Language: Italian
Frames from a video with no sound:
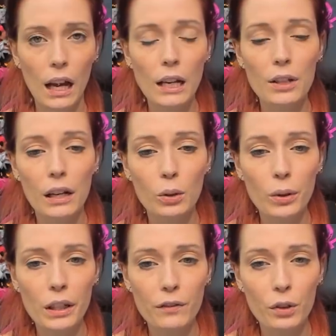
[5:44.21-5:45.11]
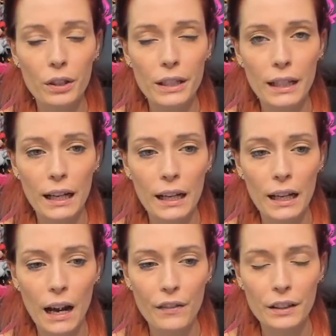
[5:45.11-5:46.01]
Allora, qui voi eh,
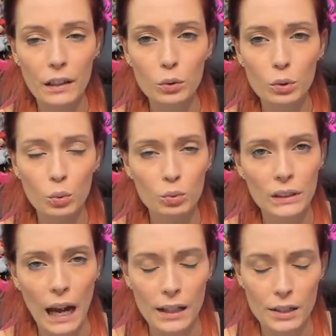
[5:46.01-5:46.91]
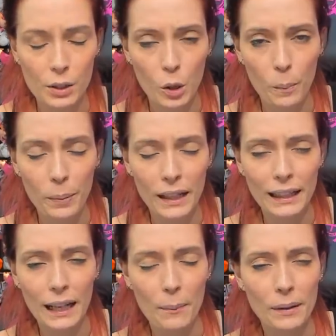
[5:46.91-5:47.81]
avete avuto un taglio
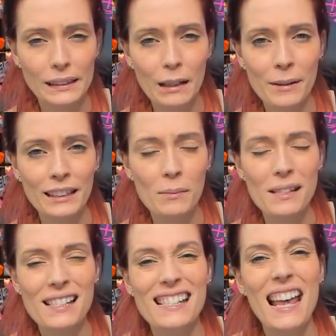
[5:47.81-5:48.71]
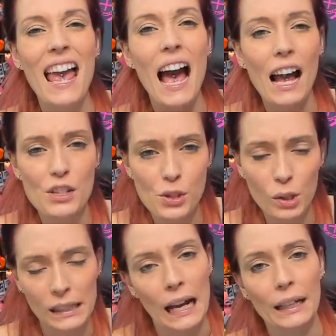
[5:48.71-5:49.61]
perché praticamente mi si è
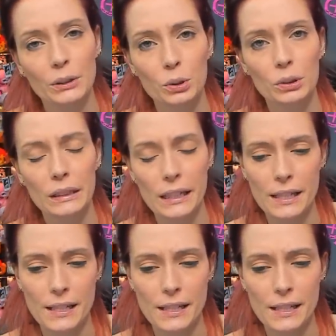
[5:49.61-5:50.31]
aggiornato The